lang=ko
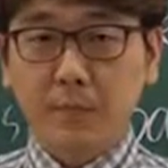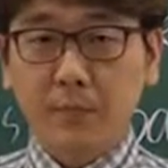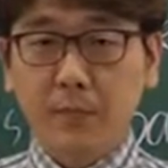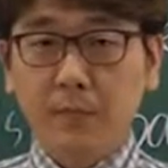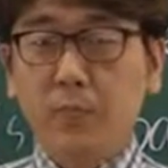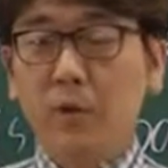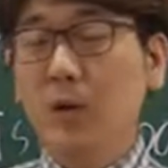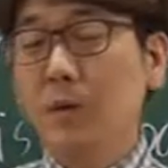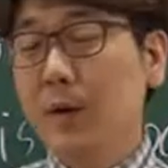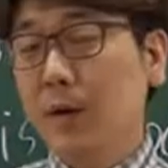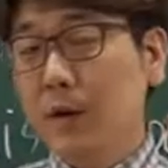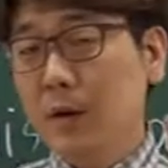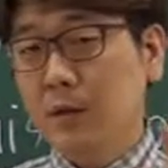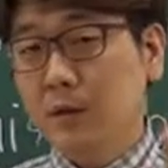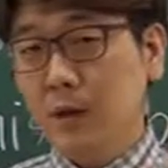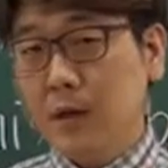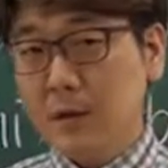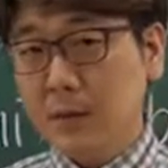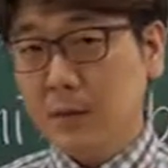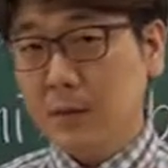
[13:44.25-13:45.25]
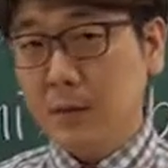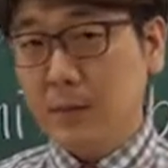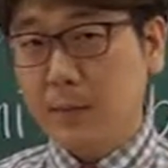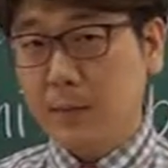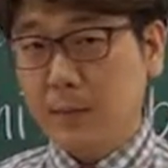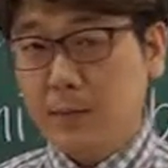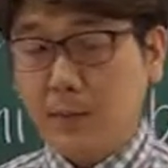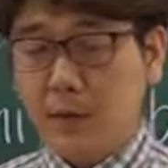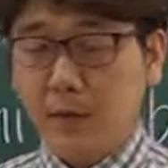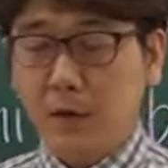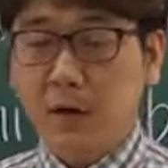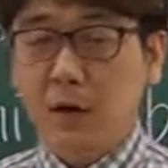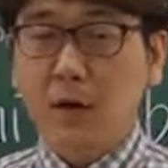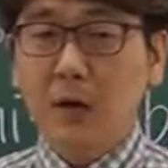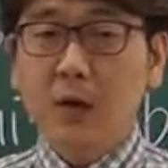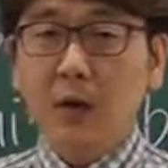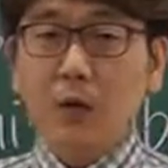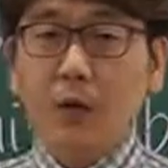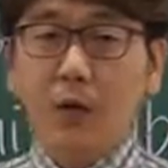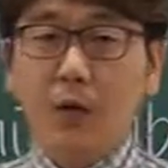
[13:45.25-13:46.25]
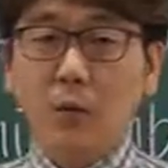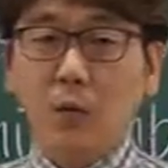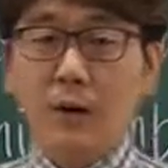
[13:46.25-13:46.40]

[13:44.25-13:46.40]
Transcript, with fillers: 음, 의미 하나에서 나왔지만 그래서 어,